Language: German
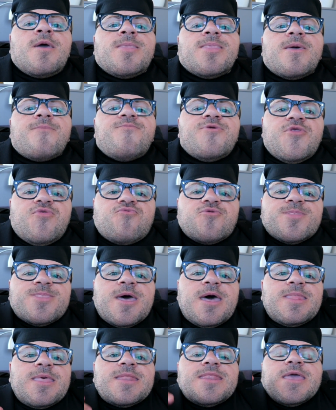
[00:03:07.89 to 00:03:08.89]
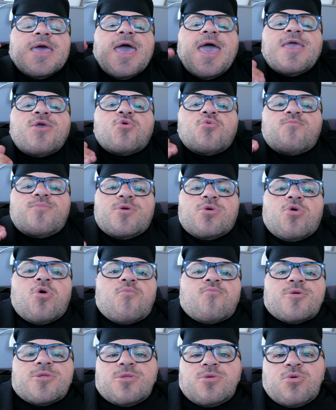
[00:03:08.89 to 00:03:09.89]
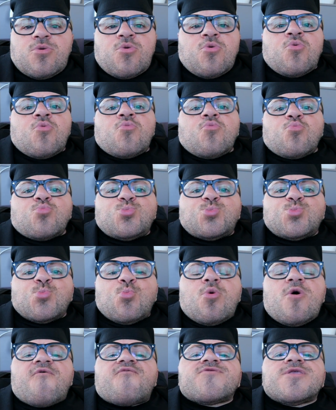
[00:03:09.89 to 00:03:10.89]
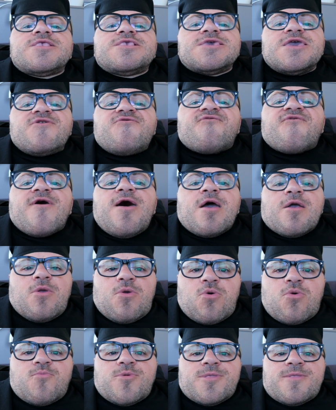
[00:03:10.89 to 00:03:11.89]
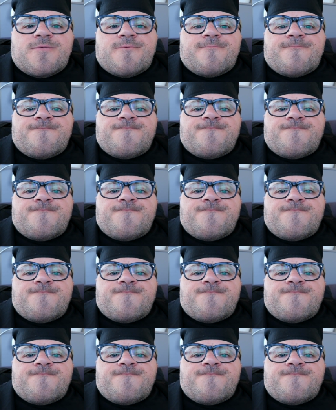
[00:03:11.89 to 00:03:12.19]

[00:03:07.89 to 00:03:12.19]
damit wir dann eine Reihung bekommen und so auf die 10 Fragen kommen.